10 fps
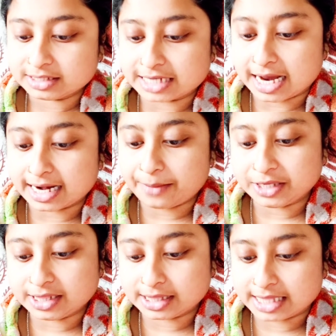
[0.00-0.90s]
যারা
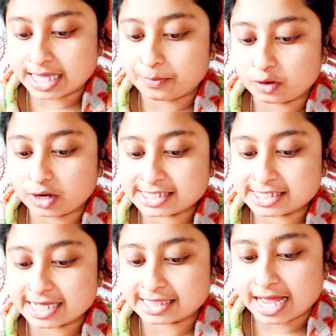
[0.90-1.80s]
মিথ্যে
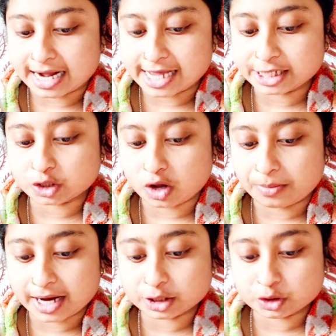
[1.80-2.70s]
বলেছে তারাই
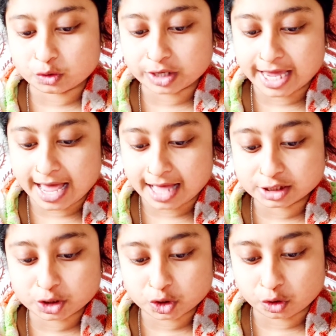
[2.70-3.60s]
সবার চোখে
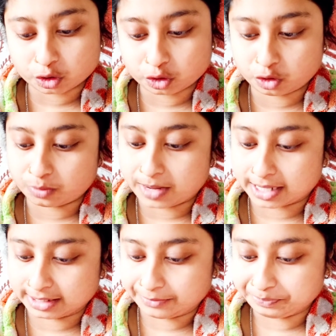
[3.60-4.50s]
আজ
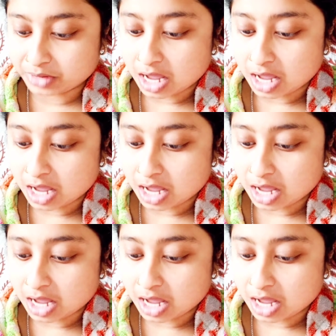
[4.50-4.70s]
সত্যবাদী